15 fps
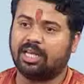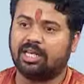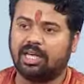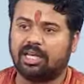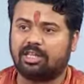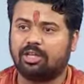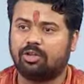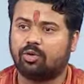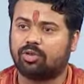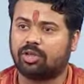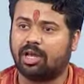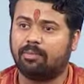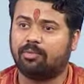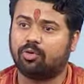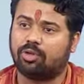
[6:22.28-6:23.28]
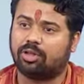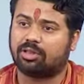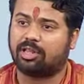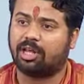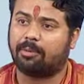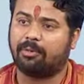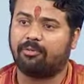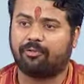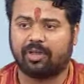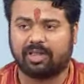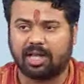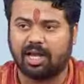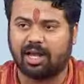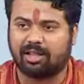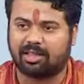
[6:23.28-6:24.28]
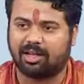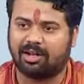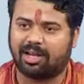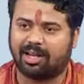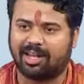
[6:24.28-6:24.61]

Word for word: ये चीज़ों से हम युद्ध स्तर पर फतेह हासिल